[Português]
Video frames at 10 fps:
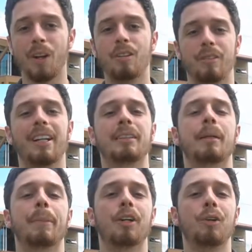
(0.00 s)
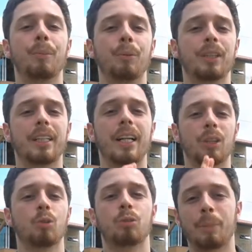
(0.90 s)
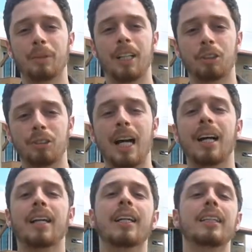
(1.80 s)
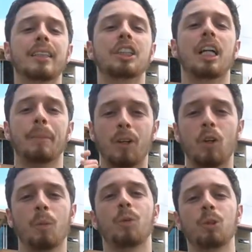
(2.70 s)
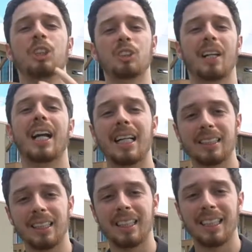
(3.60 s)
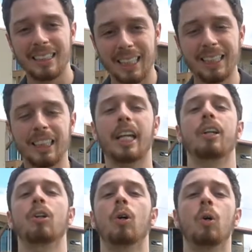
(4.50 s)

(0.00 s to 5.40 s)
velho, a gente preparou um e-book gratuito para poder lhe ajudar que se chama Como Construir Sua Casa Sem Dinheiro.